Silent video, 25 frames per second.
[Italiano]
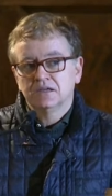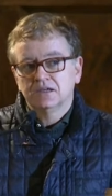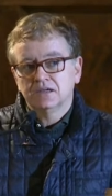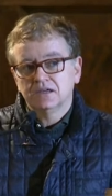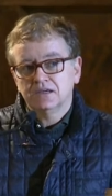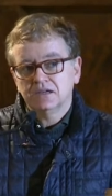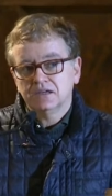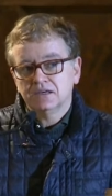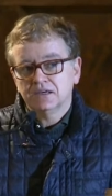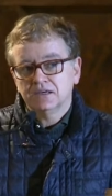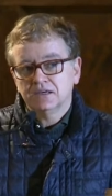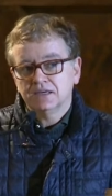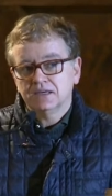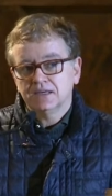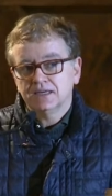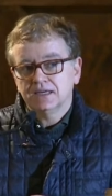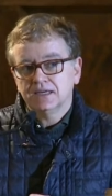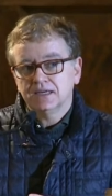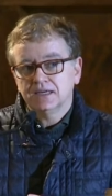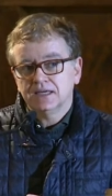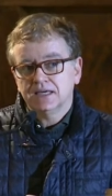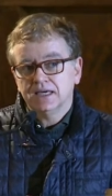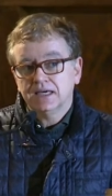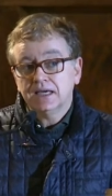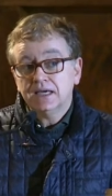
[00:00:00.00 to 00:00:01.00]

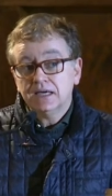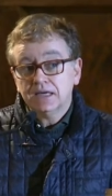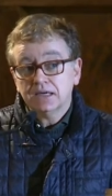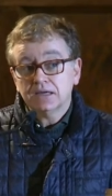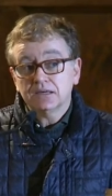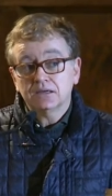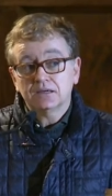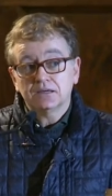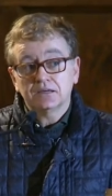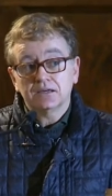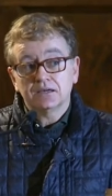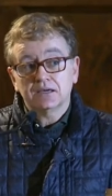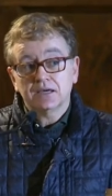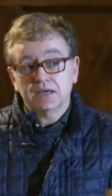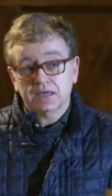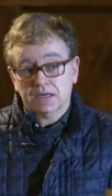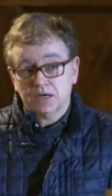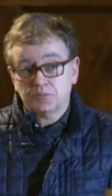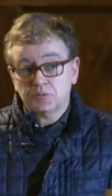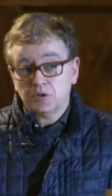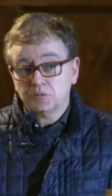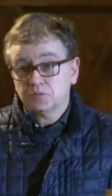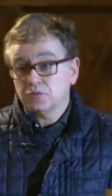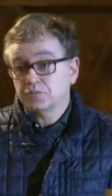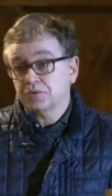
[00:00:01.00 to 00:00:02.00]
eh, e eh,
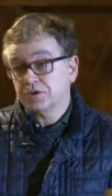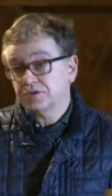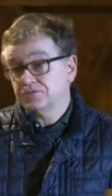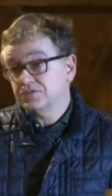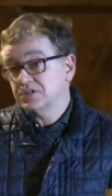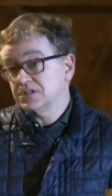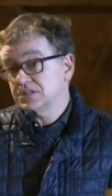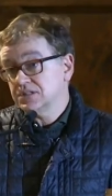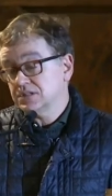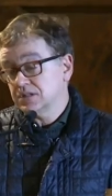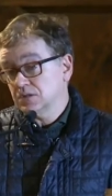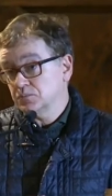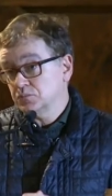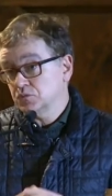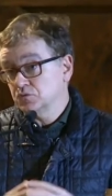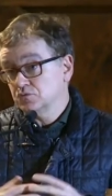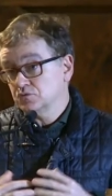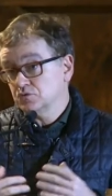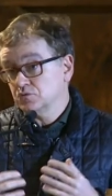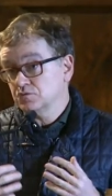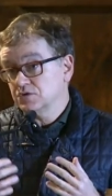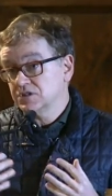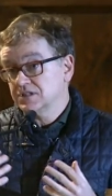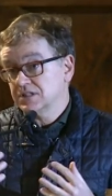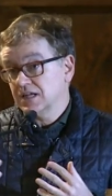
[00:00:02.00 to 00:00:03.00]
era proprio prevista
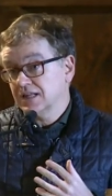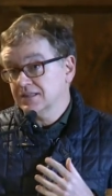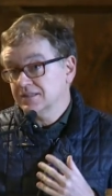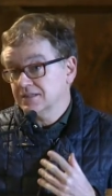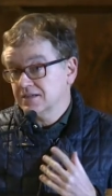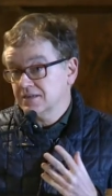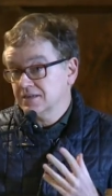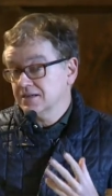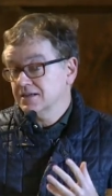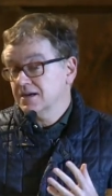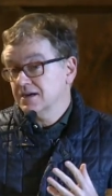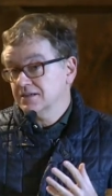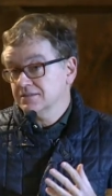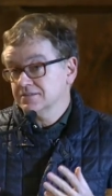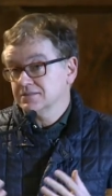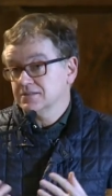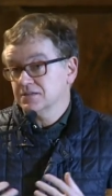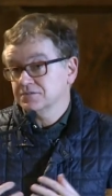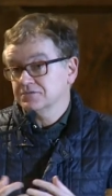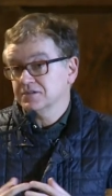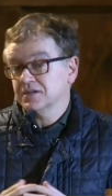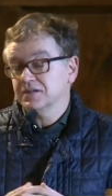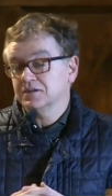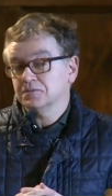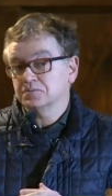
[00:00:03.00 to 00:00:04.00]
appunto questa
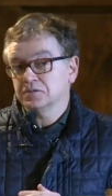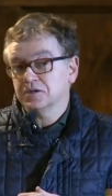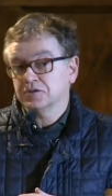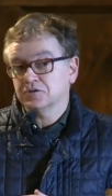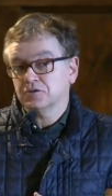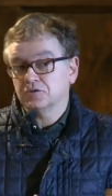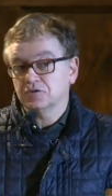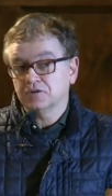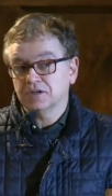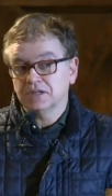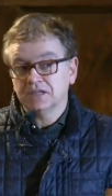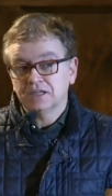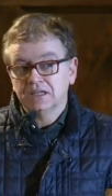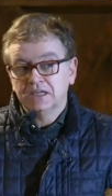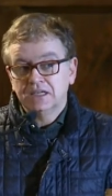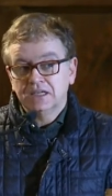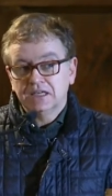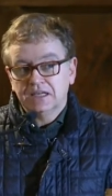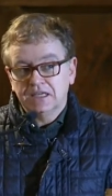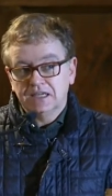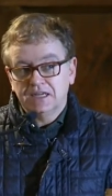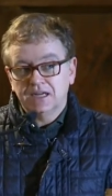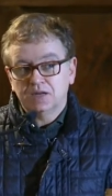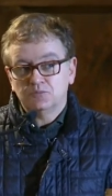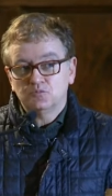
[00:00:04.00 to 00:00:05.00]
alternanza fra le parole
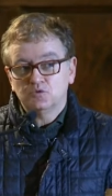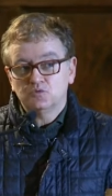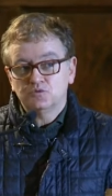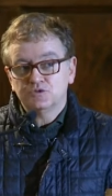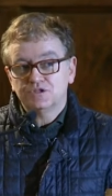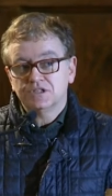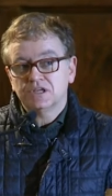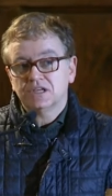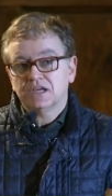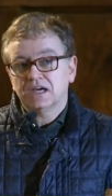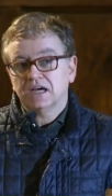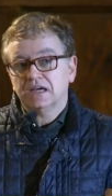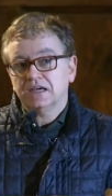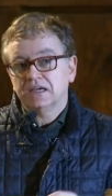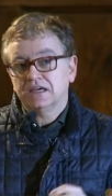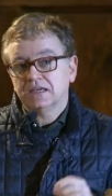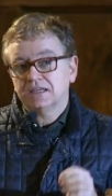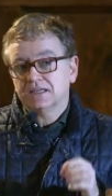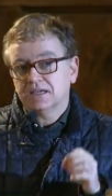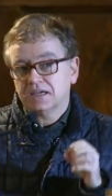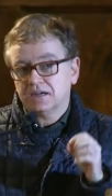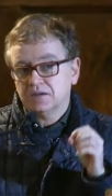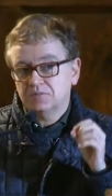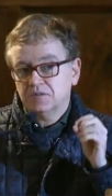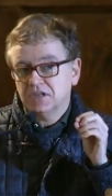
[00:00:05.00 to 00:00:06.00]
e la musica e
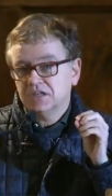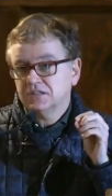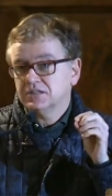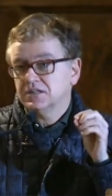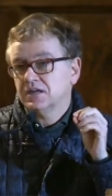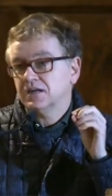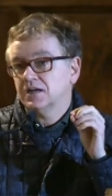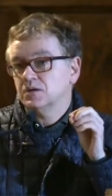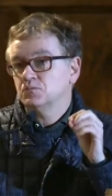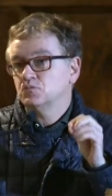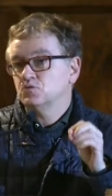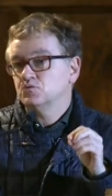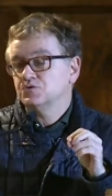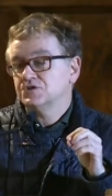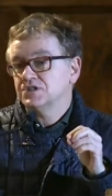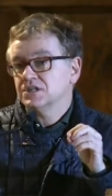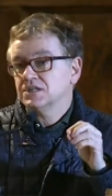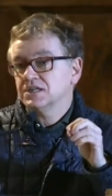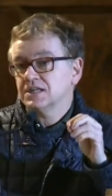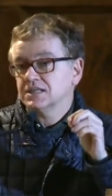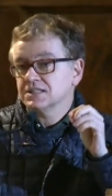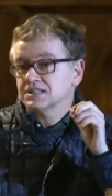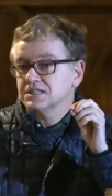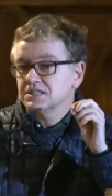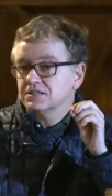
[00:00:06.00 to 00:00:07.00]
chiaramente la
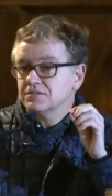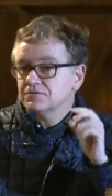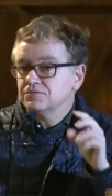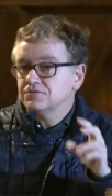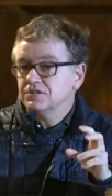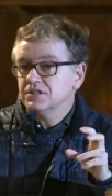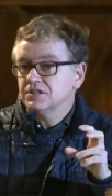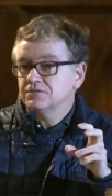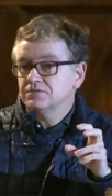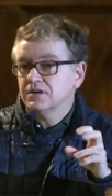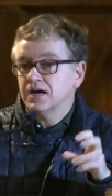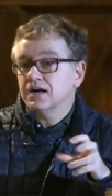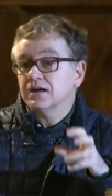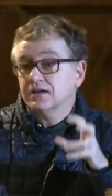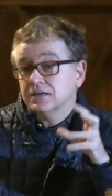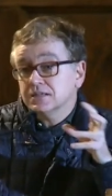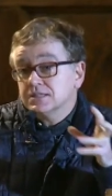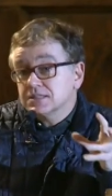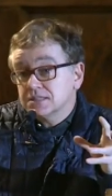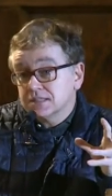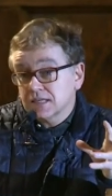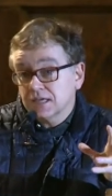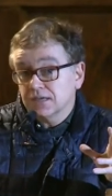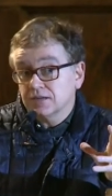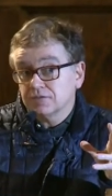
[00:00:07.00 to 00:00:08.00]
musica serviva e
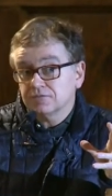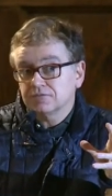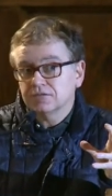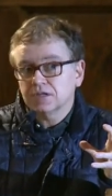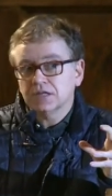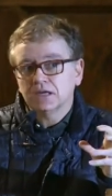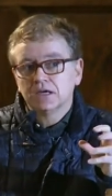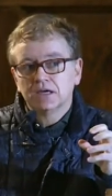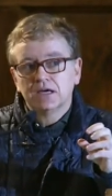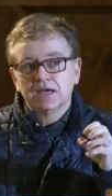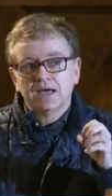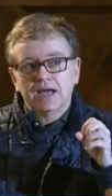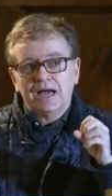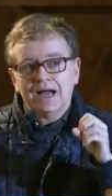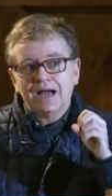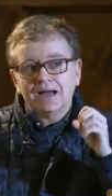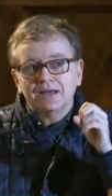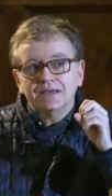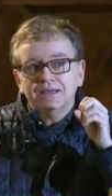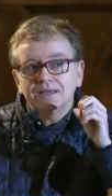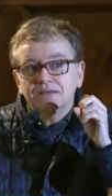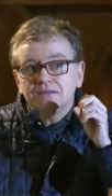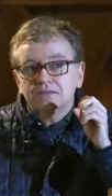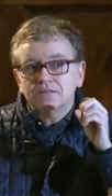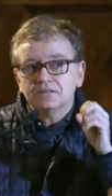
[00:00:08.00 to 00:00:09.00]
serve
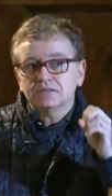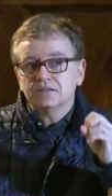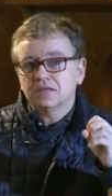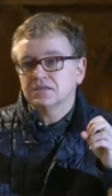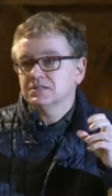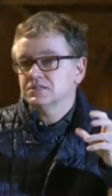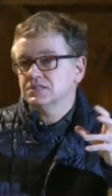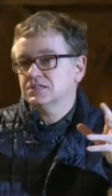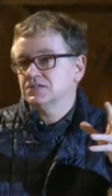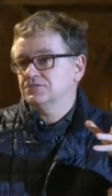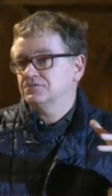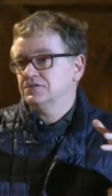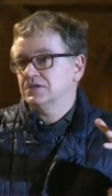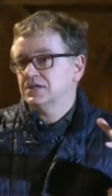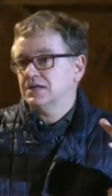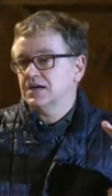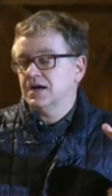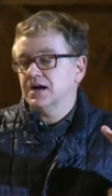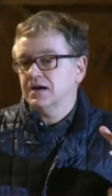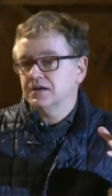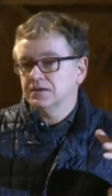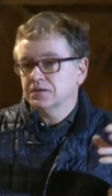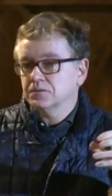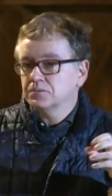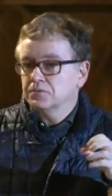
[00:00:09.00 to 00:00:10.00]
a
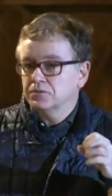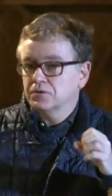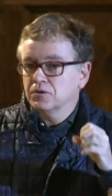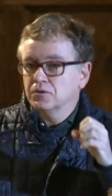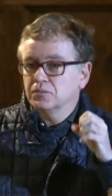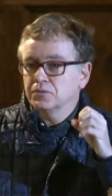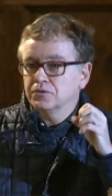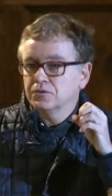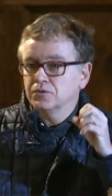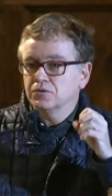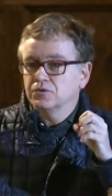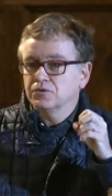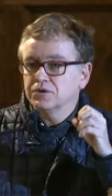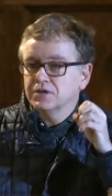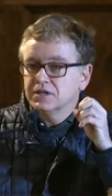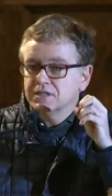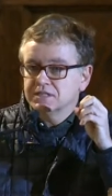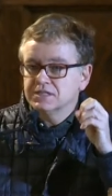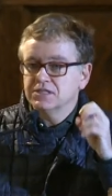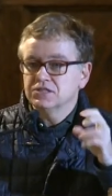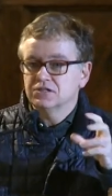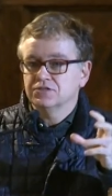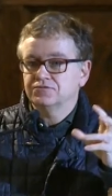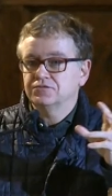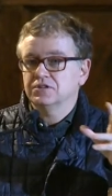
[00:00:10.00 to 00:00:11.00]
intensificare proprio il
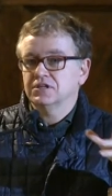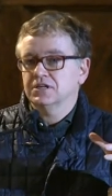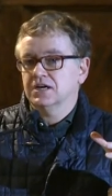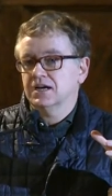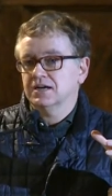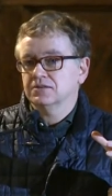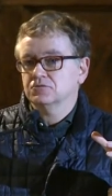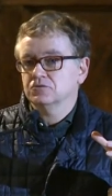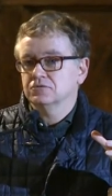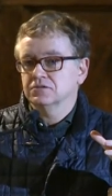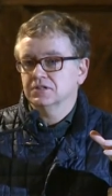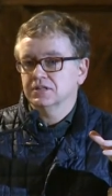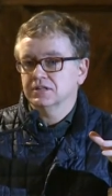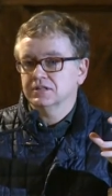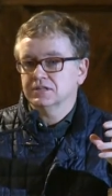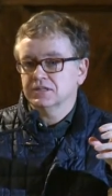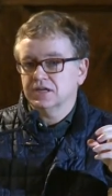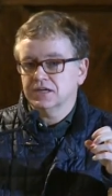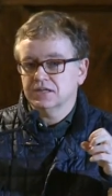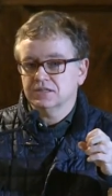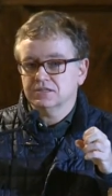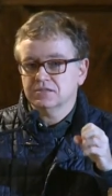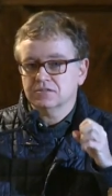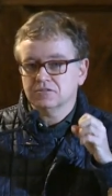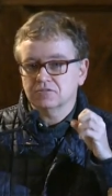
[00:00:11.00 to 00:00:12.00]
significato del
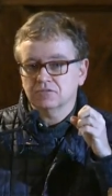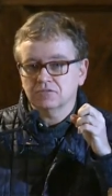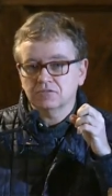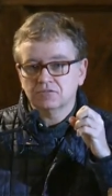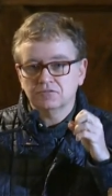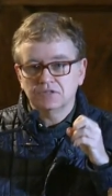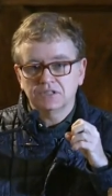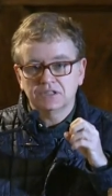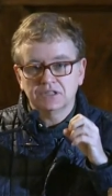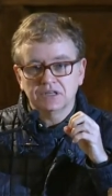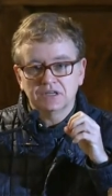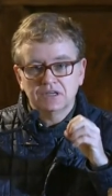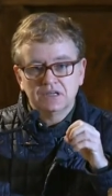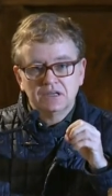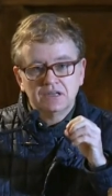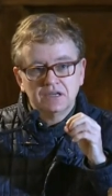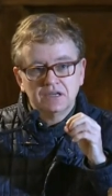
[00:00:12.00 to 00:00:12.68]
testo, quindi